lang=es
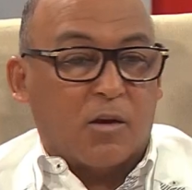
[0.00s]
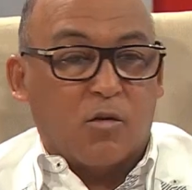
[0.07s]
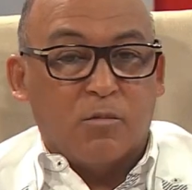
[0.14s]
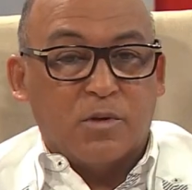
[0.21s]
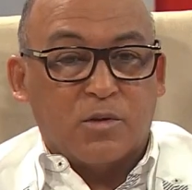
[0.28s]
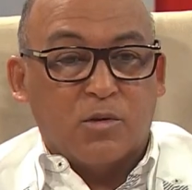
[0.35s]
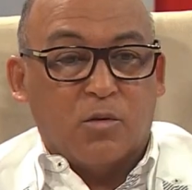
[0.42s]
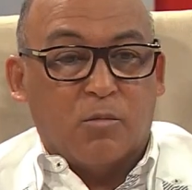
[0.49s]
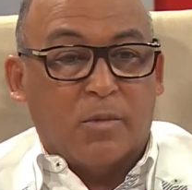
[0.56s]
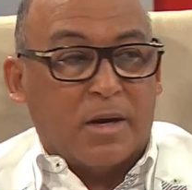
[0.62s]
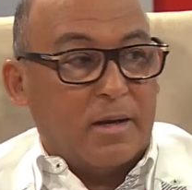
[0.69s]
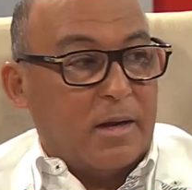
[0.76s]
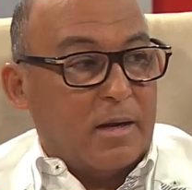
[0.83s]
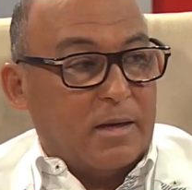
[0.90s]
Comisión
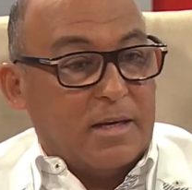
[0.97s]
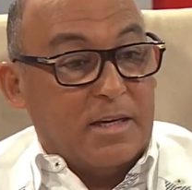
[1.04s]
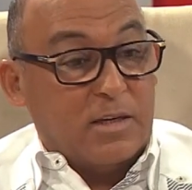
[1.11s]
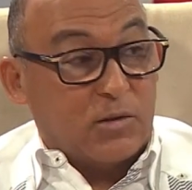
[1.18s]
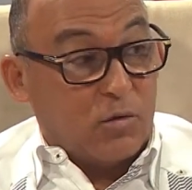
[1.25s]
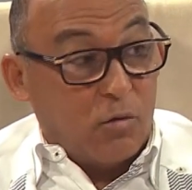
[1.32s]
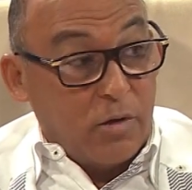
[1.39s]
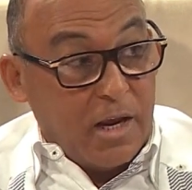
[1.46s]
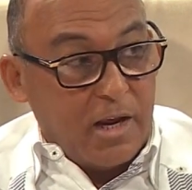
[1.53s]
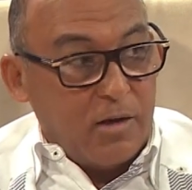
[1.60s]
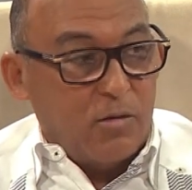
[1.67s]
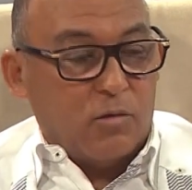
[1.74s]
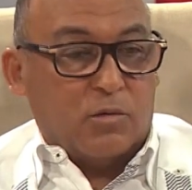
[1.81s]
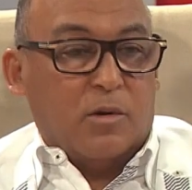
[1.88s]
Barrial y son
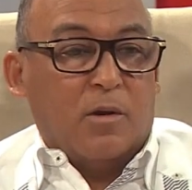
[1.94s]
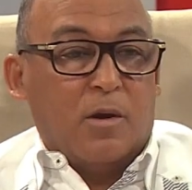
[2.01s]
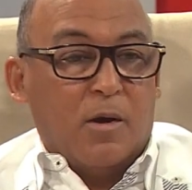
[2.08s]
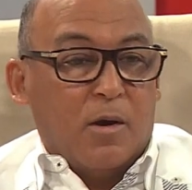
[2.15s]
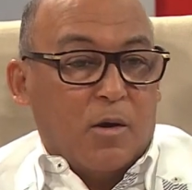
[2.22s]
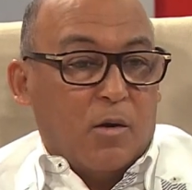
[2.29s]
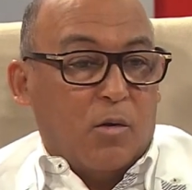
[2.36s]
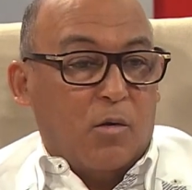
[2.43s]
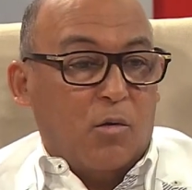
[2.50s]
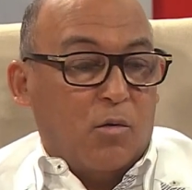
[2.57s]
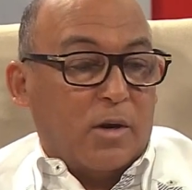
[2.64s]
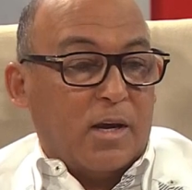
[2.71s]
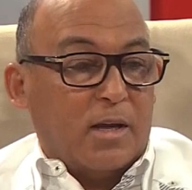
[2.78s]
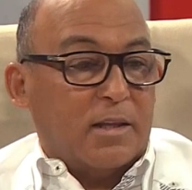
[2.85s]
ellos
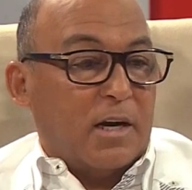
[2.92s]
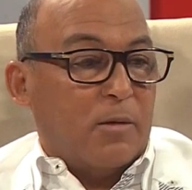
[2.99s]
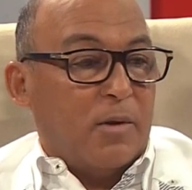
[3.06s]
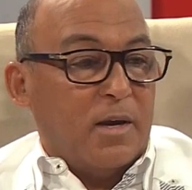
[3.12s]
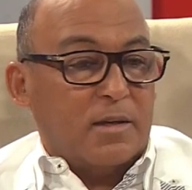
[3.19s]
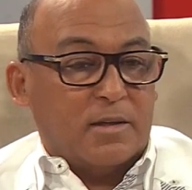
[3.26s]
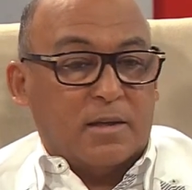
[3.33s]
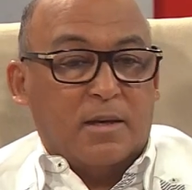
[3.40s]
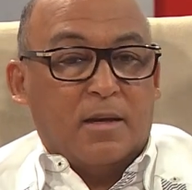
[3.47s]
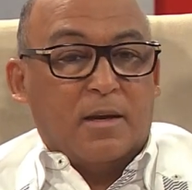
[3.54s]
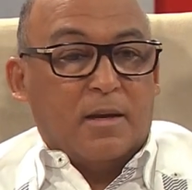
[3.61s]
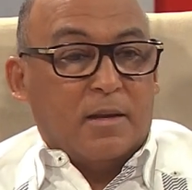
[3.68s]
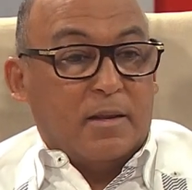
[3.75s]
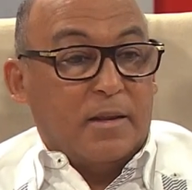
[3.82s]
los que a través
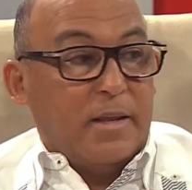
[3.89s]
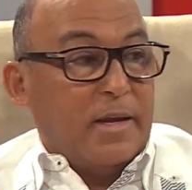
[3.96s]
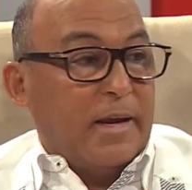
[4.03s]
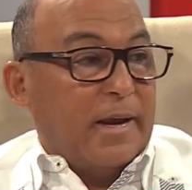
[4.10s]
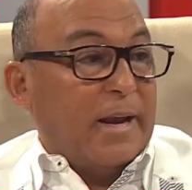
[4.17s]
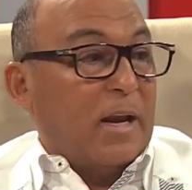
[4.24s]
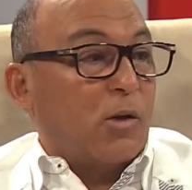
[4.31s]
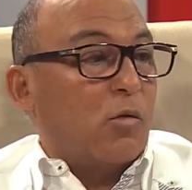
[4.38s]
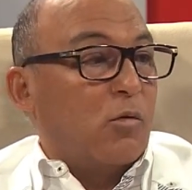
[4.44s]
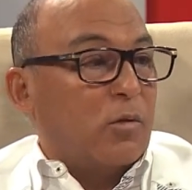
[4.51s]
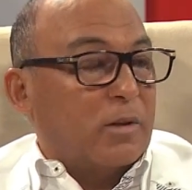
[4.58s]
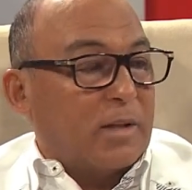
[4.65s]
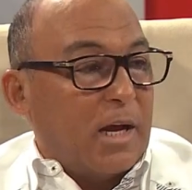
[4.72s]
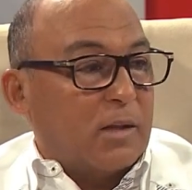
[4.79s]
del
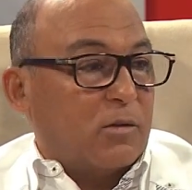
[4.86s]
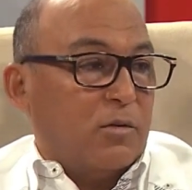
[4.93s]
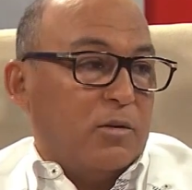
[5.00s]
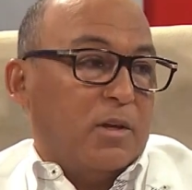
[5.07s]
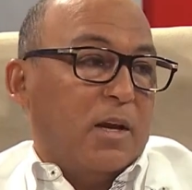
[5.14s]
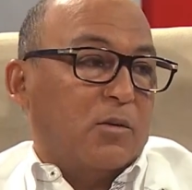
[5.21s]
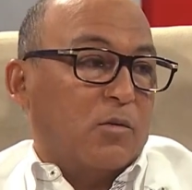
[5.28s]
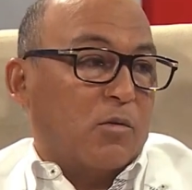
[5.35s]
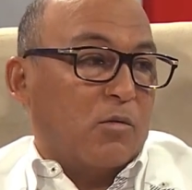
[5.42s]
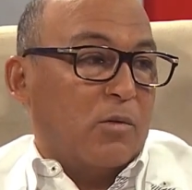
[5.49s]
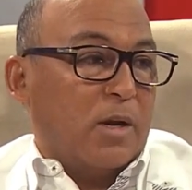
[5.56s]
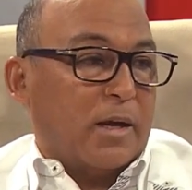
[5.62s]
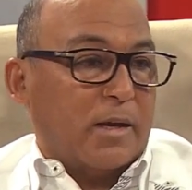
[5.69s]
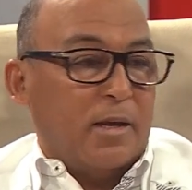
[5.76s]
contacto directo
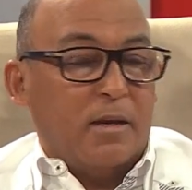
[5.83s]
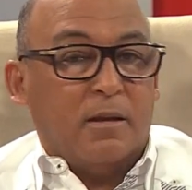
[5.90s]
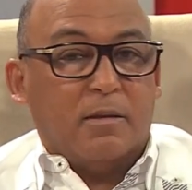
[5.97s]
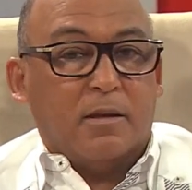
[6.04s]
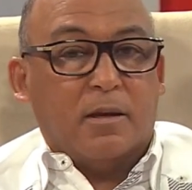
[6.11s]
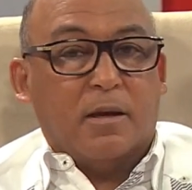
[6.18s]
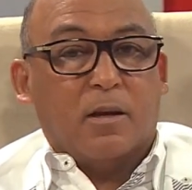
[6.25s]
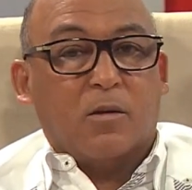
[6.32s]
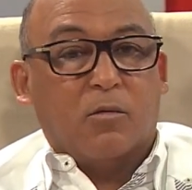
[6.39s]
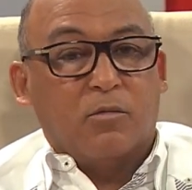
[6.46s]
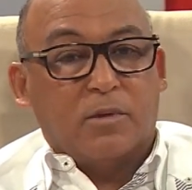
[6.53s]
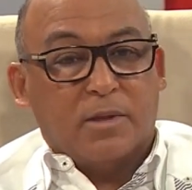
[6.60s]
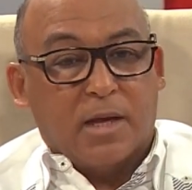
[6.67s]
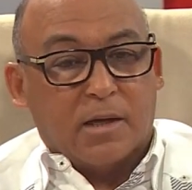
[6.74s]
con la gente, el
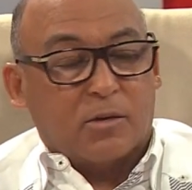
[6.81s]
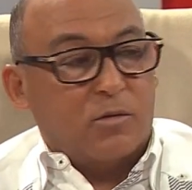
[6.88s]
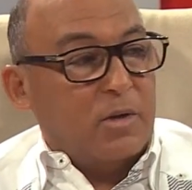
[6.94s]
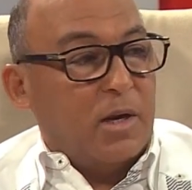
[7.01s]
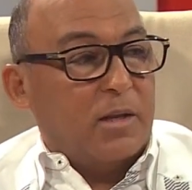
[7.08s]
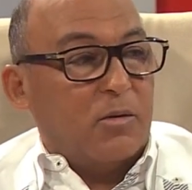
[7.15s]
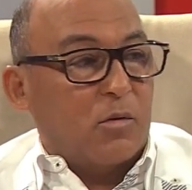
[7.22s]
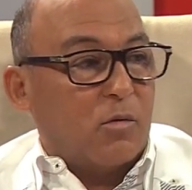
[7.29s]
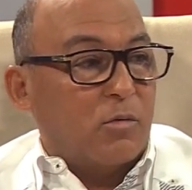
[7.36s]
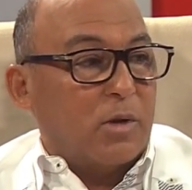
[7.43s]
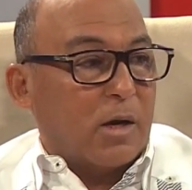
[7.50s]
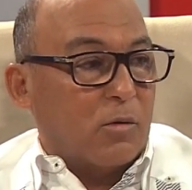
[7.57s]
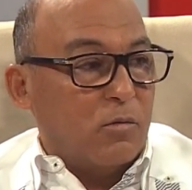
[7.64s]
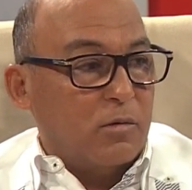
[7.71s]
contacto directo con
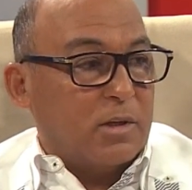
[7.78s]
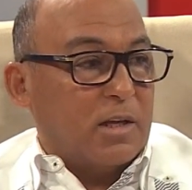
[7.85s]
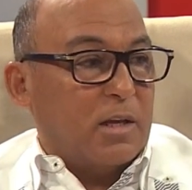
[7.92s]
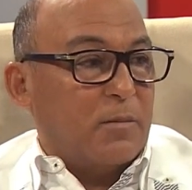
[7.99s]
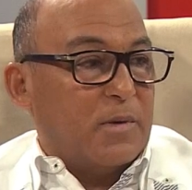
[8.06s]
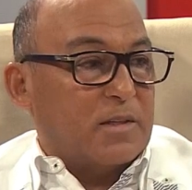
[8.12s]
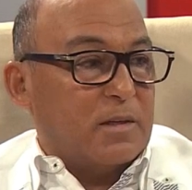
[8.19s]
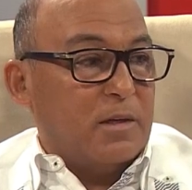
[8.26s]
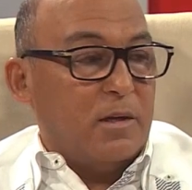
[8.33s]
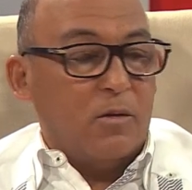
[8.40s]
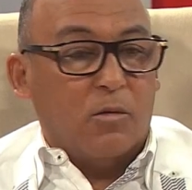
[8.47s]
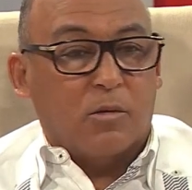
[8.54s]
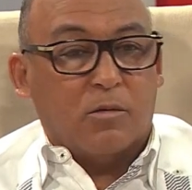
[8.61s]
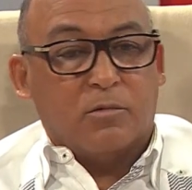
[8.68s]
las juntas de
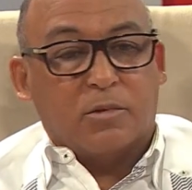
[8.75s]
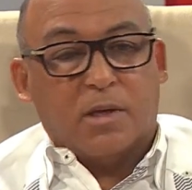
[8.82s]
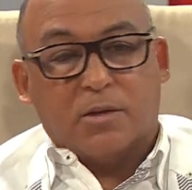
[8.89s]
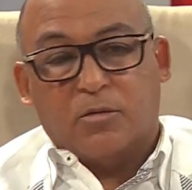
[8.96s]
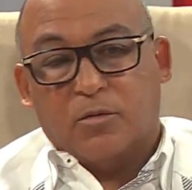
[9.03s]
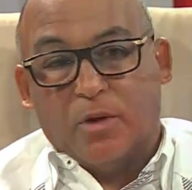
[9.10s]
vecinos, el contacto